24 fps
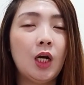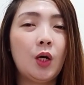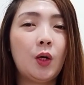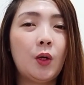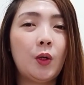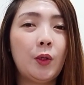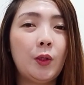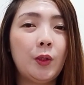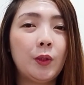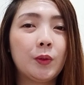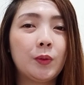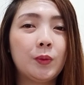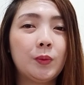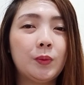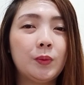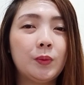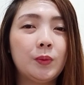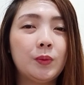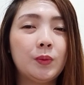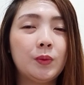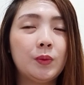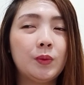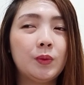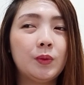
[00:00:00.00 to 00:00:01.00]
or kung
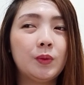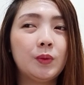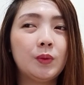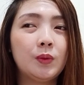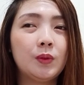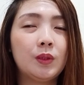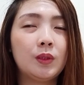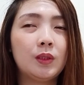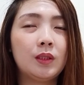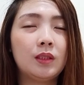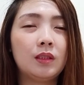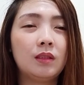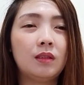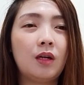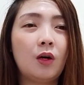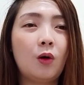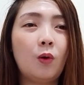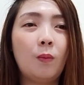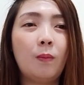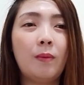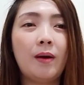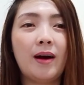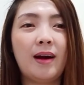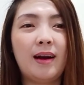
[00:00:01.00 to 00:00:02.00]
ako
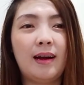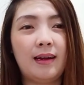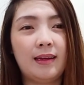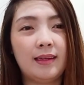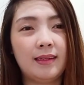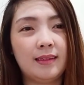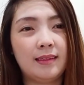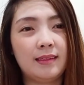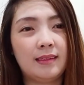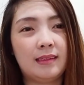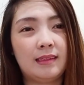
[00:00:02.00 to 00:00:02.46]
ba ay